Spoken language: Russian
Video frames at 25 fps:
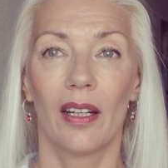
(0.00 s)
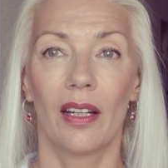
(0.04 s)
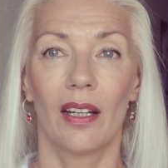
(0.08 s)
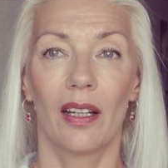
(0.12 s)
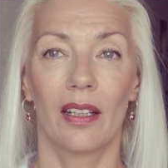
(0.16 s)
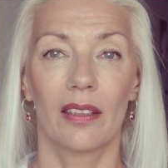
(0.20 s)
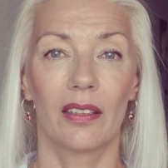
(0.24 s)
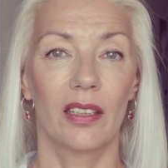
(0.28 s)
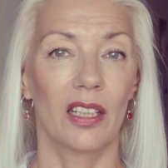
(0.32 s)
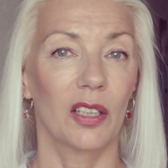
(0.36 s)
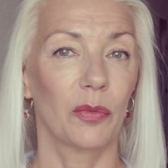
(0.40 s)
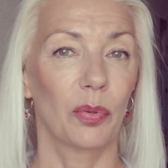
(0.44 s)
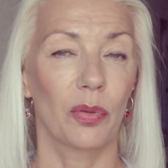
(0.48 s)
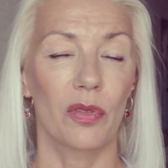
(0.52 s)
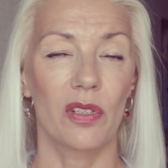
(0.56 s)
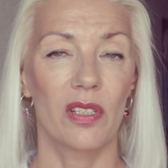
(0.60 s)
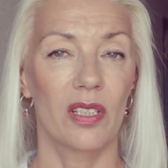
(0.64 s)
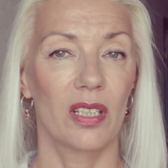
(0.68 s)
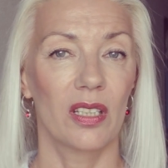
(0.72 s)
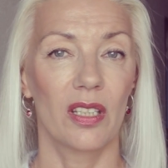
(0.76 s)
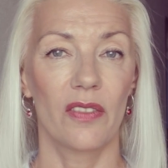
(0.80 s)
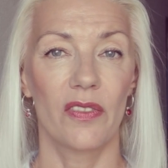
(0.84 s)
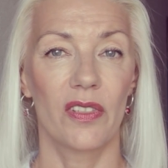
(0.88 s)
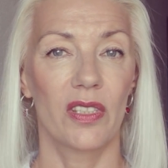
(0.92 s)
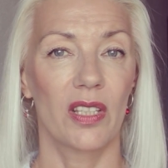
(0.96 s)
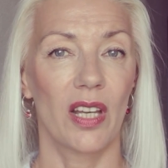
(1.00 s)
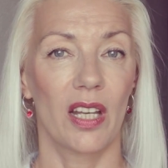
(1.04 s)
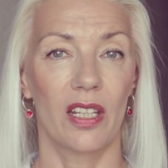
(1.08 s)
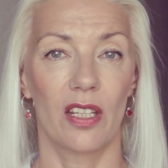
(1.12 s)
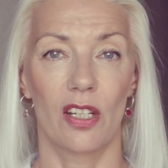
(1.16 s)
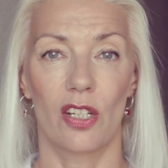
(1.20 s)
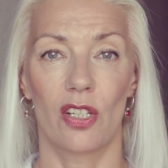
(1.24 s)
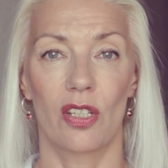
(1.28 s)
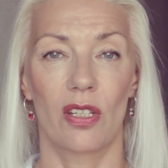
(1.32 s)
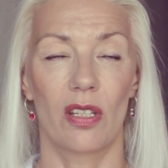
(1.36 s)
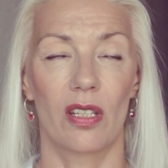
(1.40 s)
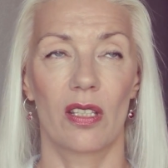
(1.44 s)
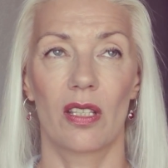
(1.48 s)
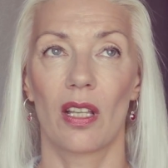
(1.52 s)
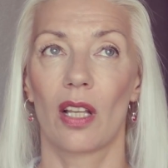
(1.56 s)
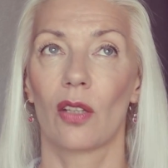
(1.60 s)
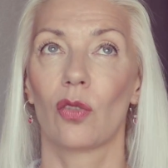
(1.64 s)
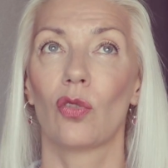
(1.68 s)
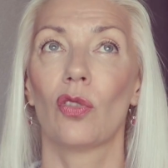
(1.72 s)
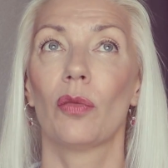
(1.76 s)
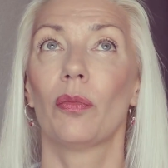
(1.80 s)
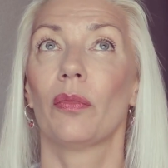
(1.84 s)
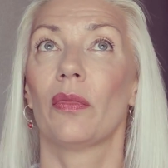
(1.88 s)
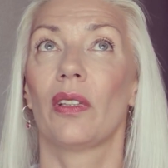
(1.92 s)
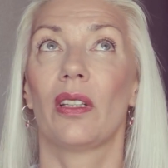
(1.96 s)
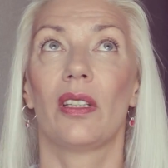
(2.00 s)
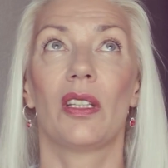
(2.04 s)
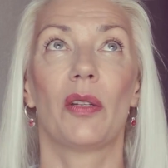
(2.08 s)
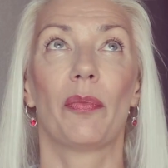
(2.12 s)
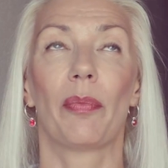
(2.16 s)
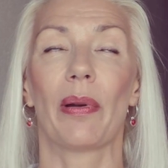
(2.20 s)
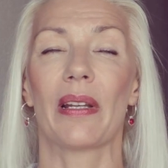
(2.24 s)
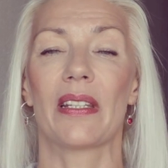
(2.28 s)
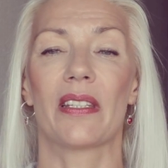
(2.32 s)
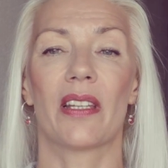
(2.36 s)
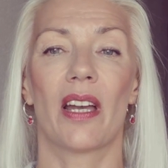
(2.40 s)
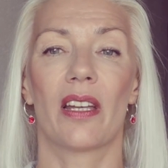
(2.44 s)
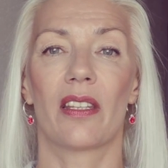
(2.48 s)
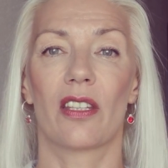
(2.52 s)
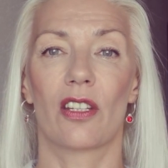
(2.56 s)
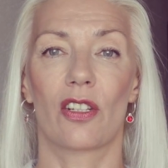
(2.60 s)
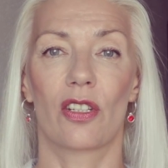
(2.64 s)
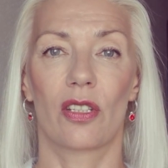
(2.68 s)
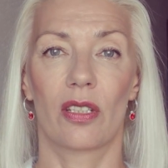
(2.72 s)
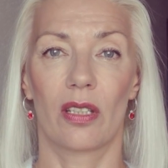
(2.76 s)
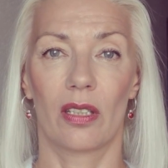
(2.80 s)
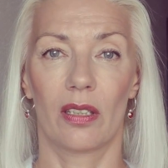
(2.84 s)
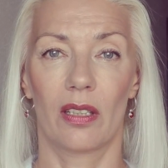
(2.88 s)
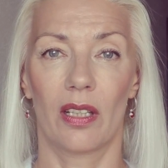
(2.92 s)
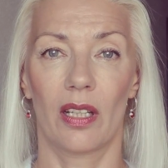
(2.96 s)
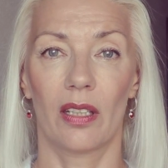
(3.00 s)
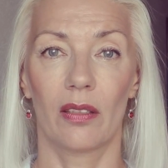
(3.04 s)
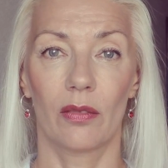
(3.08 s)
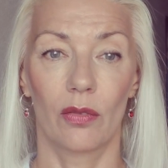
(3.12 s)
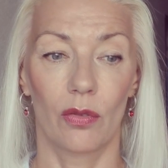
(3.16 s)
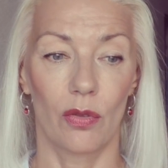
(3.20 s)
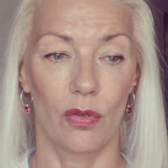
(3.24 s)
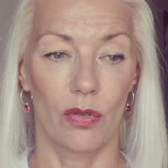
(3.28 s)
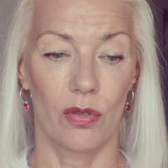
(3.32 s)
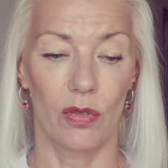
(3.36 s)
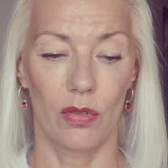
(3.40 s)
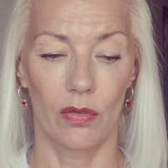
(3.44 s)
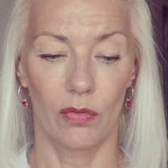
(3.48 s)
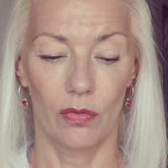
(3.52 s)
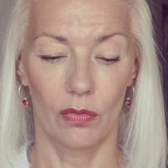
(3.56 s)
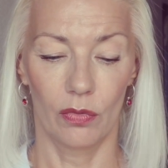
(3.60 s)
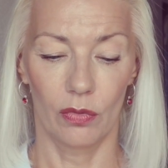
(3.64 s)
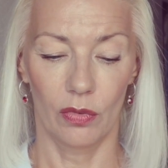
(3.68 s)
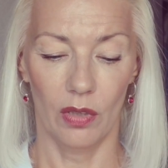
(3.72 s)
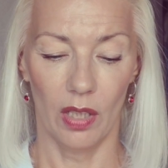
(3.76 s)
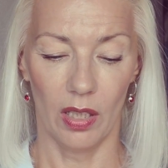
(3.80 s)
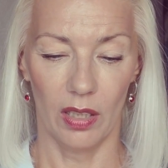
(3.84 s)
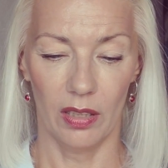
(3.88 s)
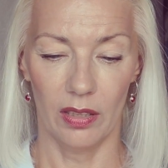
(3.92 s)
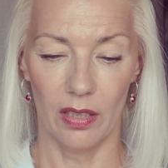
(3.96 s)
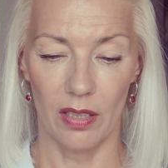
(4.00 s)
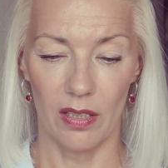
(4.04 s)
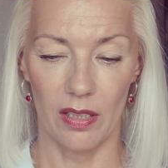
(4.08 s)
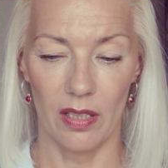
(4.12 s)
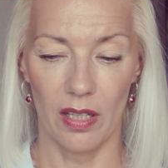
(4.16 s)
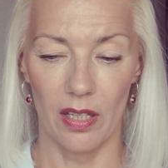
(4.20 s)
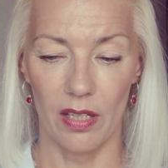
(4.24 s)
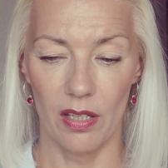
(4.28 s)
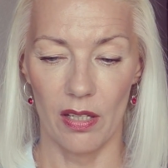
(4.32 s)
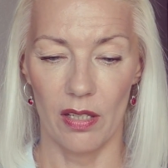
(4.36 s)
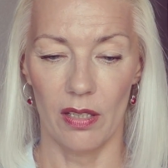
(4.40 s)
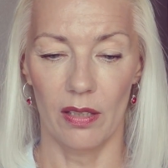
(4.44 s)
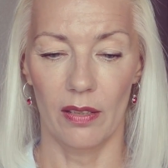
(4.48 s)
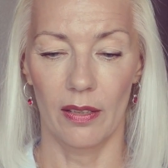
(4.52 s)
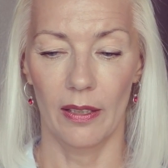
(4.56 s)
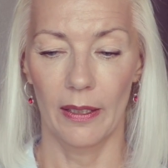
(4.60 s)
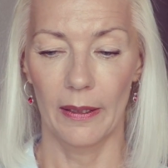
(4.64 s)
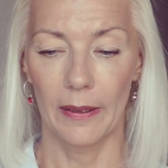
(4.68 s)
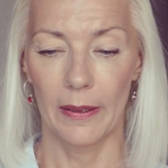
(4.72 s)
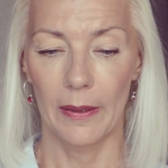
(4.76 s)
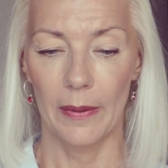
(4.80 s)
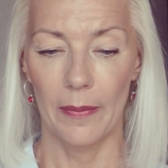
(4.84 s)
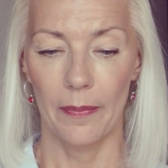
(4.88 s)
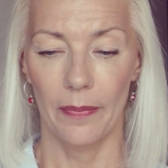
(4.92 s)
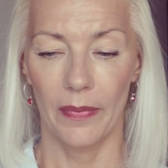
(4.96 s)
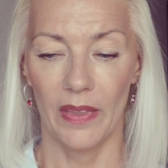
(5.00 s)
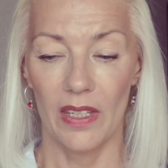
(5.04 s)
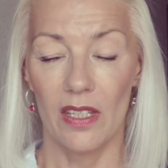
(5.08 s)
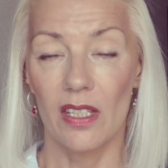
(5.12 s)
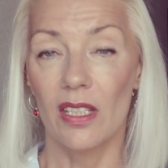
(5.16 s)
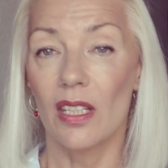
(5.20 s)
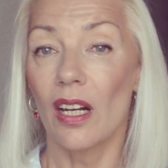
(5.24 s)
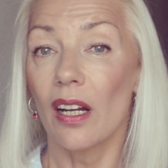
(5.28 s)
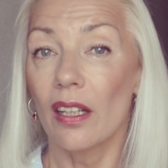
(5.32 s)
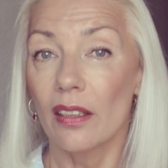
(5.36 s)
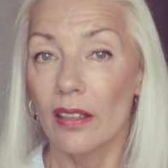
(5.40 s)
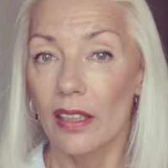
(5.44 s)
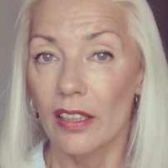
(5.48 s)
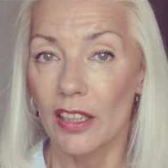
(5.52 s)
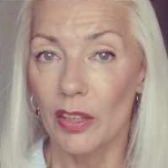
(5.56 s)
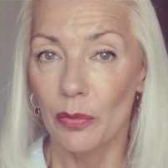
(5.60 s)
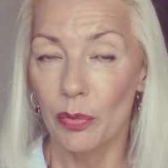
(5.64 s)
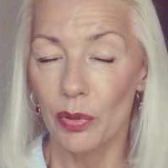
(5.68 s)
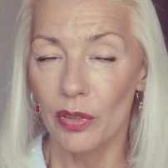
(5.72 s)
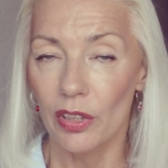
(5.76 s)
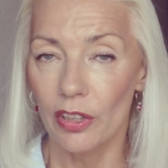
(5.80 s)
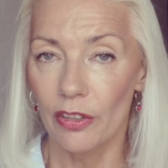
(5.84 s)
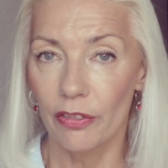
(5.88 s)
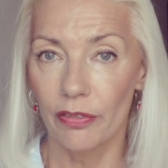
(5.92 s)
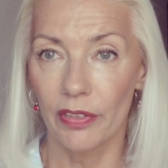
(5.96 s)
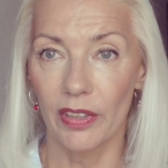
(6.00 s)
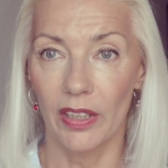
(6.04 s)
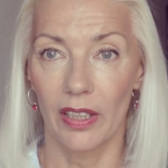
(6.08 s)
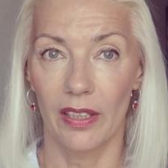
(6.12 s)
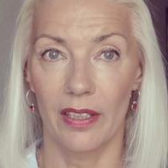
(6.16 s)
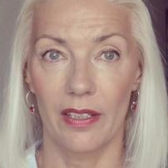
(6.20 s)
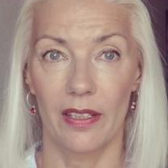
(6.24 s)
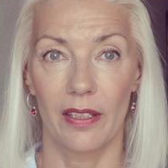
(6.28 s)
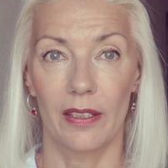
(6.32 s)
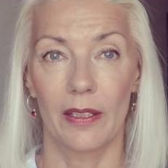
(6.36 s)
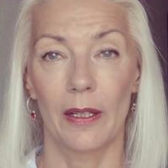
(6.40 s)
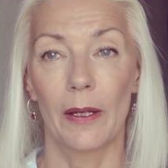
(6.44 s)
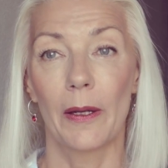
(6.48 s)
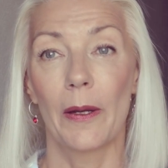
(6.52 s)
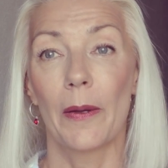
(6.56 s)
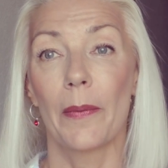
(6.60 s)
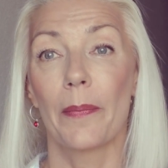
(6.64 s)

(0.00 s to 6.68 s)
а, так просто не встанешь за столом и не потянешься, да, то есть, ну, как-то, знаете, Странно это будет выглядеть.